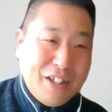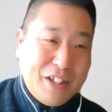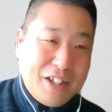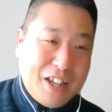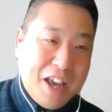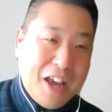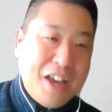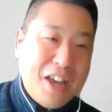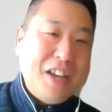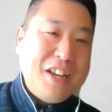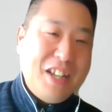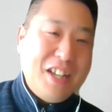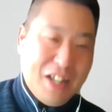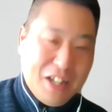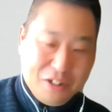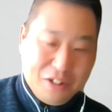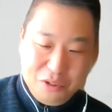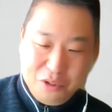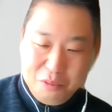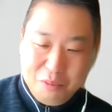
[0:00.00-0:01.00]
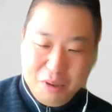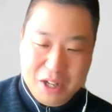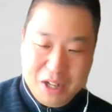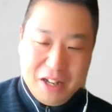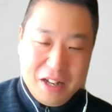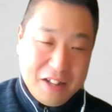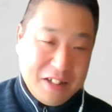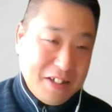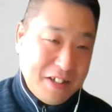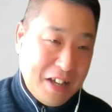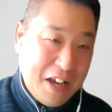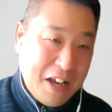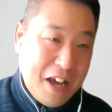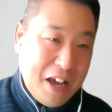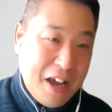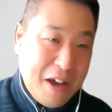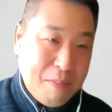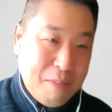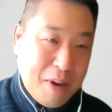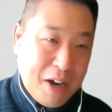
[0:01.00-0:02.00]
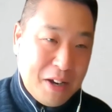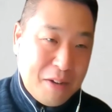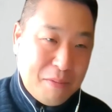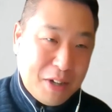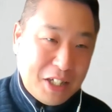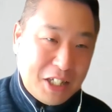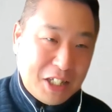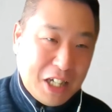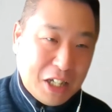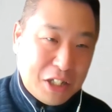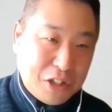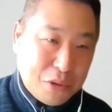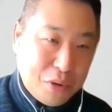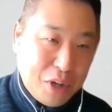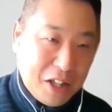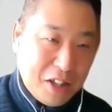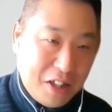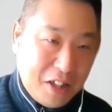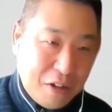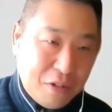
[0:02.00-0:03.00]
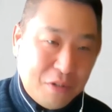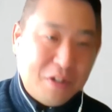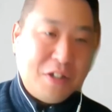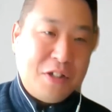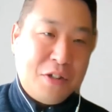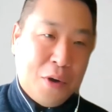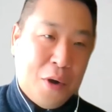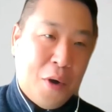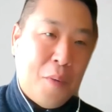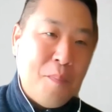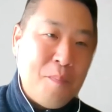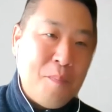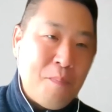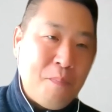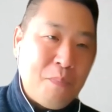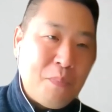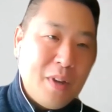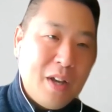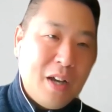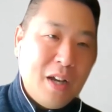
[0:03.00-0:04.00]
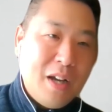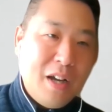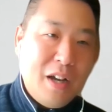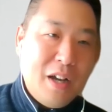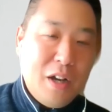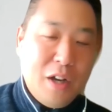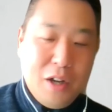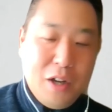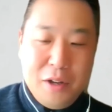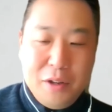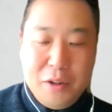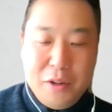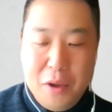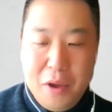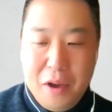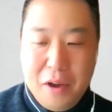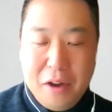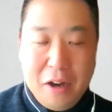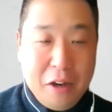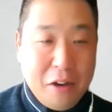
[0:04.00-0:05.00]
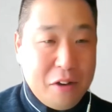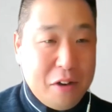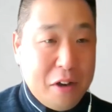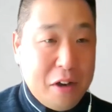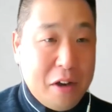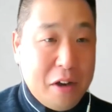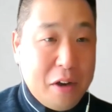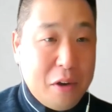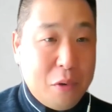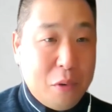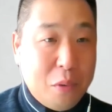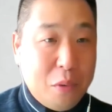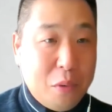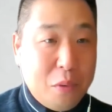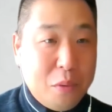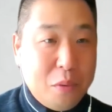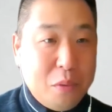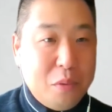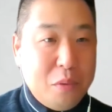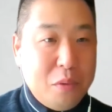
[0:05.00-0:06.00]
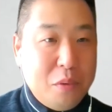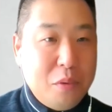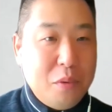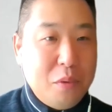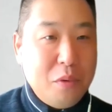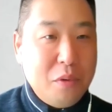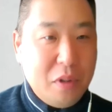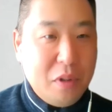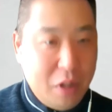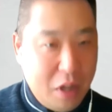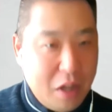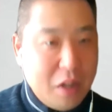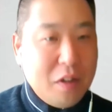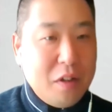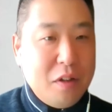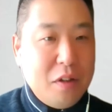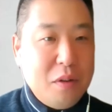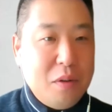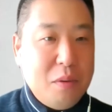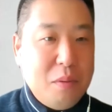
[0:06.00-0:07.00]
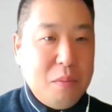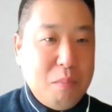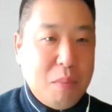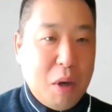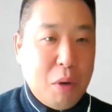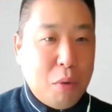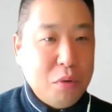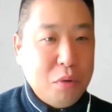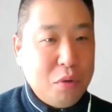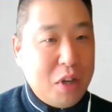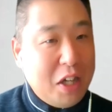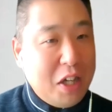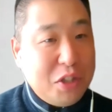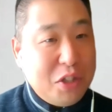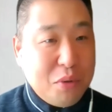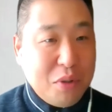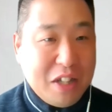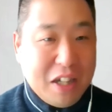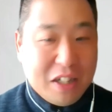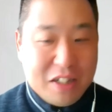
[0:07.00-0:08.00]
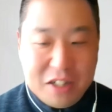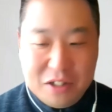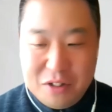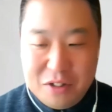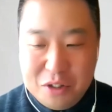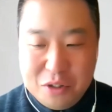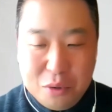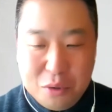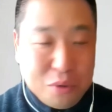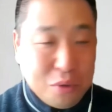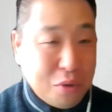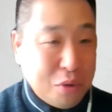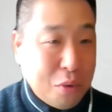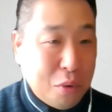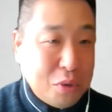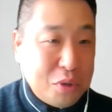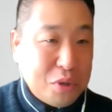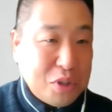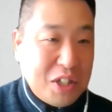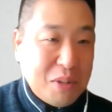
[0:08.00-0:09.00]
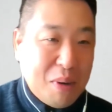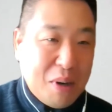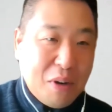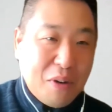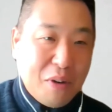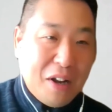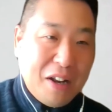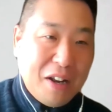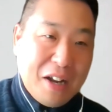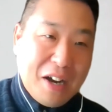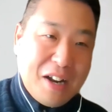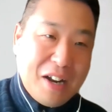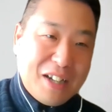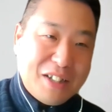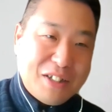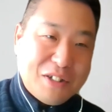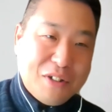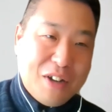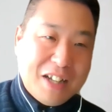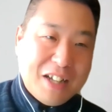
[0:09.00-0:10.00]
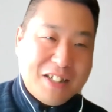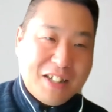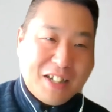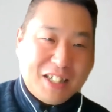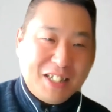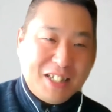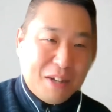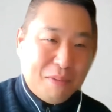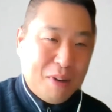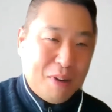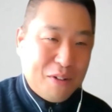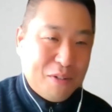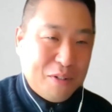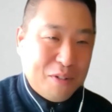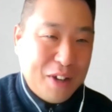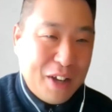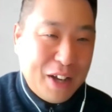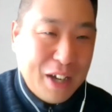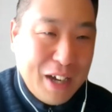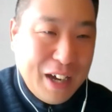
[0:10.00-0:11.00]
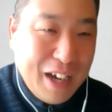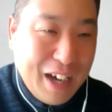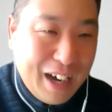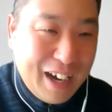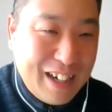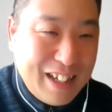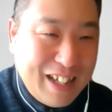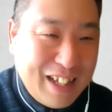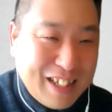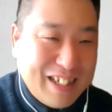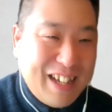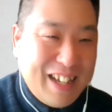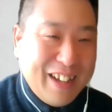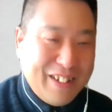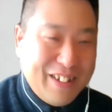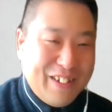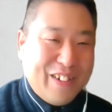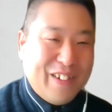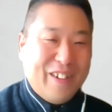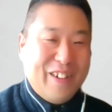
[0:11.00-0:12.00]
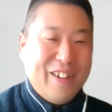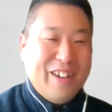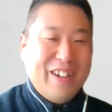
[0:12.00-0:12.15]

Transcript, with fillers: で現役でちょっとまだですねバリバリ社長やってるんですよでなんかこうねまあ、このラジオにさすがに登場してもらうのはなかなかちょっと恥ずかしさもあるのであれですけど